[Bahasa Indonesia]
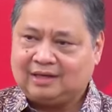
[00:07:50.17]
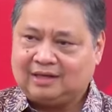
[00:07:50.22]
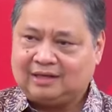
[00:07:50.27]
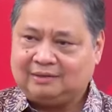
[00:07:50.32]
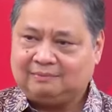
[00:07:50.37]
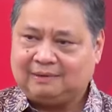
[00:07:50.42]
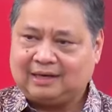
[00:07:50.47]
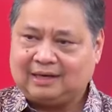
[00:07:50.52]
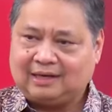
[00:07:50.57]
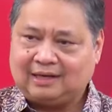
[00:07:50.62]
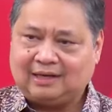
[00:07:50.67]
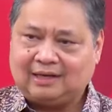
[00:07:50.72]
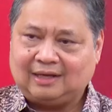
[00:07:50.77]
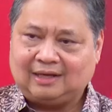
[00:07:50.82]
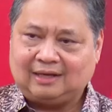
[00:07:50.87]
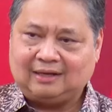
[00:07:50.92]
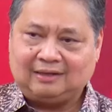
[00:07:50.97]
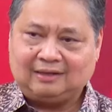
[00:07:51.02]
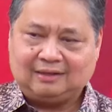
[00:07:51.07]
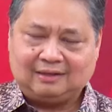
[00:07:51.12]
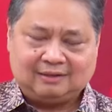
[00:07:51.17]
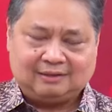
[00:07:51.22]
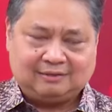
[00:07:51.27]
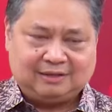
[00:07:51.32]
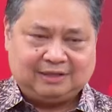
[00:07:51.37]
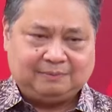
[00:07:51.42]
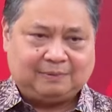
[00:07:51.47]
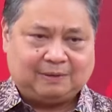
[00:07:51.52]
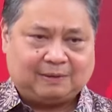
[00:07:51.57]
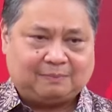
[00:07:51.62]
di mana
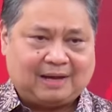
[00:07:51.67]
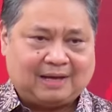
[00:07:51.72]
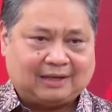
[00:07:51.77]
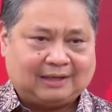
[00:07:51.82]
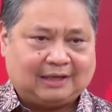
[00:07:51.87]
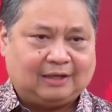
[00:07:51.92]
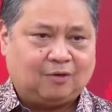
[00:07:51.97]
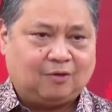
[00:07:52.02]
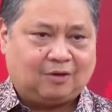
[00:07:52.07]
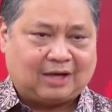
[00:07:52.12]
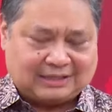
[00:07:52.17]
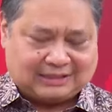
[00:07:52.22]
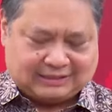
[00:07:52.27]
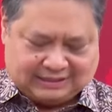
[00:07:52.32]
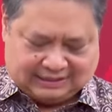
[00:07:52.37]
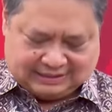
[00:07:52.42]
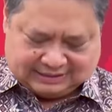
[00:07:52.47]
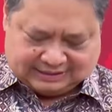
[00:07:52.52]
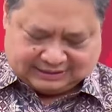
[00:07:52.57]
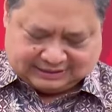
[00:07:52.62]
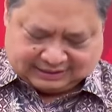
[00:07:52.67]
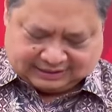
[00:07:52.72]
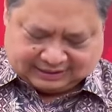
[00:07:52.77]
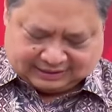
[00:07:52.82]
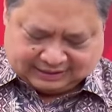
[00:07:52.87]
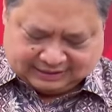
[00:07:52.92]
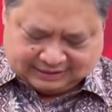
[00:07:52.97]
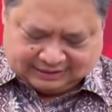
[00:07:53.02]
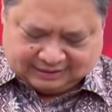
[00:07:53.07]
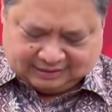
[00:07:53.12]
di berbagai lokasi
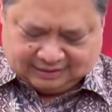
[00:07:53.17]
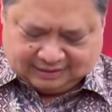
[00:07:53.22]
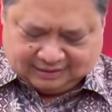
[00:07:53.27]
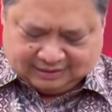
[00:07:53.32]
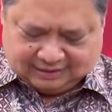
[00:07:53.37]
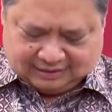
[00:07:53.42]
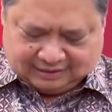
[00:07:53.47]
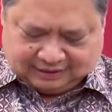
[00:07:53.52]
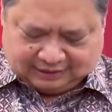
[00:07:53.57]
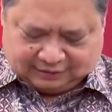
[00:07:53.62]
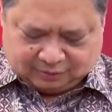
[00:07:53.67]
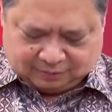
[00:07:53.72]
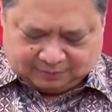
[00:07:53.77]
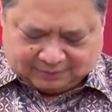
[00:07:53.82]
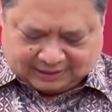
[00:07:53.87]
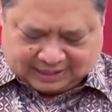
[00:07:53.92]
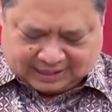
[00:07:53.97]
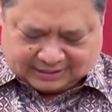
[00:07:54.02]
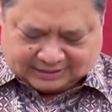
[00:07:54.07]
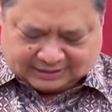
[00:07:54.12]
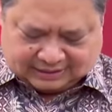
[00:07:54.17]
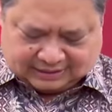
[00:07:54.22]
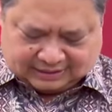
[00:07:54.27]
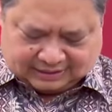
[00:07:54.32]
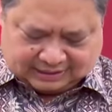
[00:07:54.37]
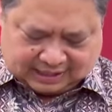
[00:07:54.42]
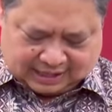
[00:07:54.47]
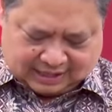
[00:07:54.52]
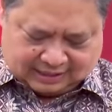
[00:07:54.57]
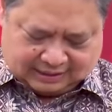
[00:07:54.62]
nursery itu
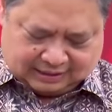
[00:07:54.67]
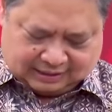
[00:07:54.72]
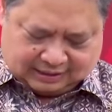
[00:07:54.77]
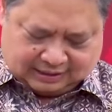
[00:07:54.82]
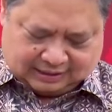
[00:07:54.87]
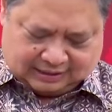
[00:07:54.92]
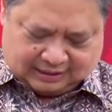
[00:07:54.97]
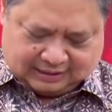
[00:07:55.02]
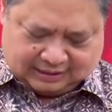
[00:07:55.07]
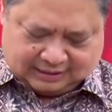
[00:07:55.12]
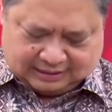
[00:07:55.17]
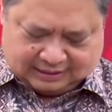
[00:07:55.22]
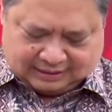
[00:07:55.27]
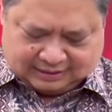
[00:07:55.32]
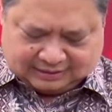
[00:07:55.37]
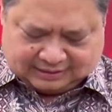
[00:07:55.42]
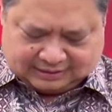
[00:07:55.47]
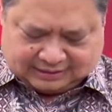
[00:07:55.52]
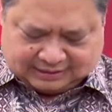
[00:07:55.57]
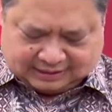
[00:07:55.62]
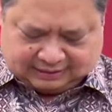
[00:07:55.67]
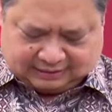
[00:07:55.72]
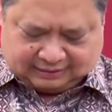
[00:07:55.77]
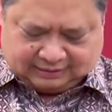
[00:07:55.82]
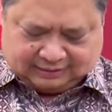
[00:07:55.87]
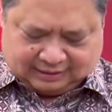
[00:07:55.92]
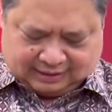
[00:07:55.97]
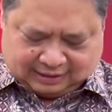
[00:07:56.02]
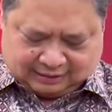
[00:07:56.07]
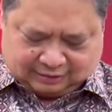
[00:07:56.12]
menghasilkan uh, seed
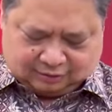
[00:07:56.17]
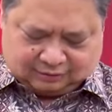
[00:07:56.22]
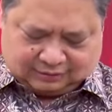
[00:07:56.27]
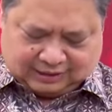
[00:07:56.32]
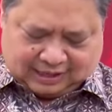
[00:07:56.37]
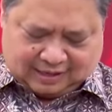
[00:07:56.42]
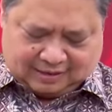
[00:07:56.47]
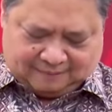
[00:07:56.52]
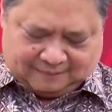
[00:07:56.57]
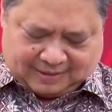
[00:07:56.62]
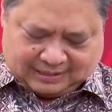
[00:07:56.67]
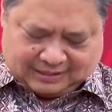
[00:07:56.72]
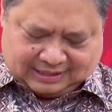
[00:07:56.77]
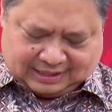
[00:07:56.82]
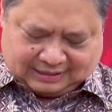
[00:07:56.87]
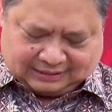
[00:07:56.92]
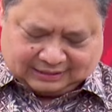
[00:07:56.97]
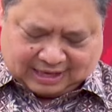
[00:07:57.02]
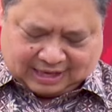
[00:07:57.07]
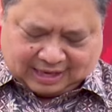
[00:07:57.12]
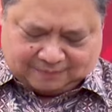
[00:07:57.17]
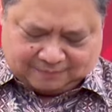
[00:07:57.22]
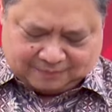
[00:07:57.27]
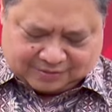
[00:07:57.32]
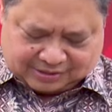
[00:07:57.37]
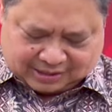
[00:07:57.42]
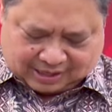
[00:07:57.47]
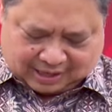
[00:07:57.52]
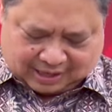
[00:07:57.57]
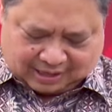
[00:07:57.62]
atau tanaman yang dalam
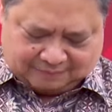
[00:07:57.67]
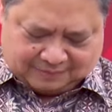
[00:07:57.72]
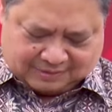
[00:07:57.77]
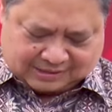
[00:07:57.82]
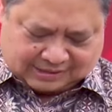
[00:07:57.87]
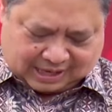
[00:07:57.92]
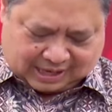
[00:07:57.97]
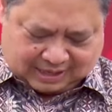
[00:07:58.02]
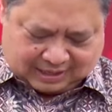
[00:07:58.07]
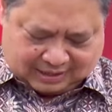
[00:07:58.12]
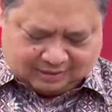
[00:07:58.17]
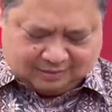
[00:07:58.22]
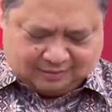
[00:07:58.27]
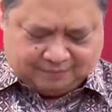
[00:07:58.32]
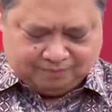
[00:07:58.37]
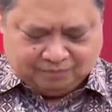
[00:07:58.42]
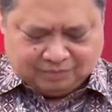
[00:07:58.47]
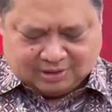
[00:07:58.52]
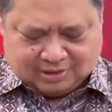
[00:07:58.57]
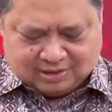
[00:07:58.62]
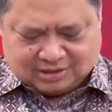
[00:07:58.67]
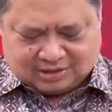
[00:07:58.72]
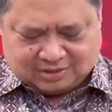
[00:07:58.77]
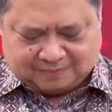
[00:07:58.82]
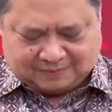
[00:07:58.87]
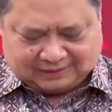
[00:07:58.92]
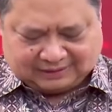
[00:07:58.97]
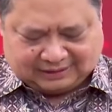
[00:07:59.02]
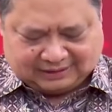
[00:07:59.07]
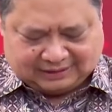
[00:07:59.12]
skala besar
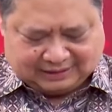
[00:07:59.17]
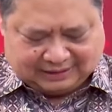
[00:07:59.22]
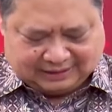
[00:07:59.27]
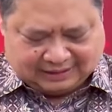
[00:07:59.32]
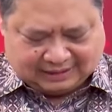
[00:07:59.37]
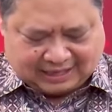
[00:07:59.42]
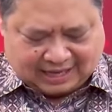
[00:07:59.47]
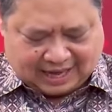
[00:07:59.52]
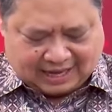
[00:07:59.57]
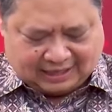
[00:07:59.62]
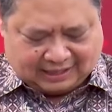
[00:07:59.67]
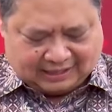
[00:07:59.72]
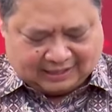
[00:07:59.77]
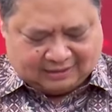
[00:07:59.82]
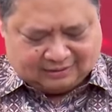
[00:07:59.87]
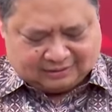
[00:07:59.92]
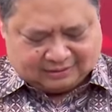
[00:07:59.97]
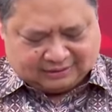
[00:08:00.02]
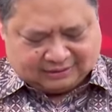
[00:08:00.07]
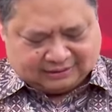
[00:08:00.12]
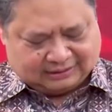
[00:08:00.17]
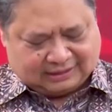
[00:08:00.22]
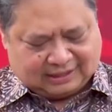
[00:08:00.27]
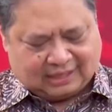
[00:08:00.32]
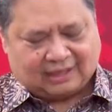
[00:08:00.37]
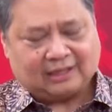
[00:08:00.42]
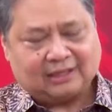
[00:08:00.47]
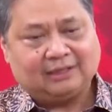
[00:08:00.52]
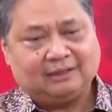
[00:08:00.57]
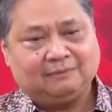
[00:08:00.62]
seperti di IKN
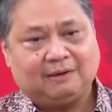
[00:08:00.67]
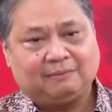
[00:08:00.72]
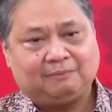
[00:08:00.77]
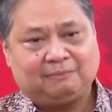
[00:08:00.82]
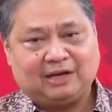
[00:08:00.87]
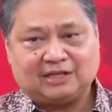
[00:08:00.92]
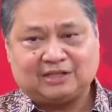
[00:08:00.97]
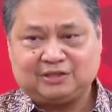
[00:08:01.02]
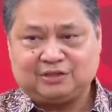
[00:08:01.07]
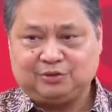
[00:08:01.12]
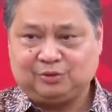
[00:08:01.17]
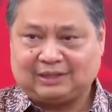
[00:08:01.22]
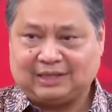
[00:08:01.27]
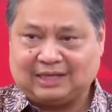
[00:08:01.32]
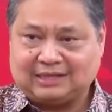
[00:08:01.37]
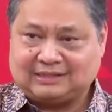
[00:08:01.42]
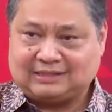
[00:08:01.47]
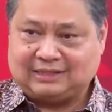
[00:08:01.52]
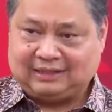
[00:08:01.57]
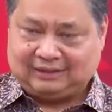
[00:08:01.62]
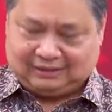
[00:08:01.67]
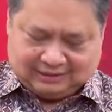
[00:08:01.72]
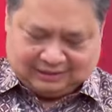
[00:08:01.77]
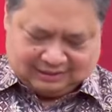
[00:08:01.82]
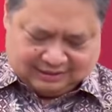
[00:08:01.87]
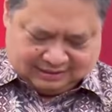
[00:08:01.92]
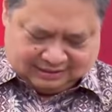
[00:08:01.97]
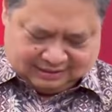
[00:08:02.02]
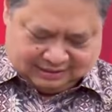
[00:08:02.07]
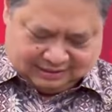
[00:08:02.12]
sekitar 15 juta seed
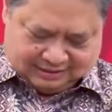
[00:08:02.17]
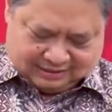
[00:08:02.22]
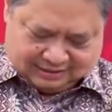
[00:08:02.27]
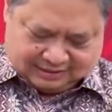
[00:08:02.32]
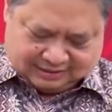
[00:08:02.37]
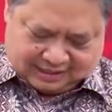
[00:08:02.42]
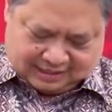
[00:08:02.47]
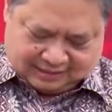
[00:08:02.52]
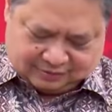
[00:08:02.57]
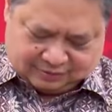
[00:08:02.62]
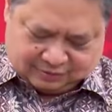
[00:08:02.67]
dan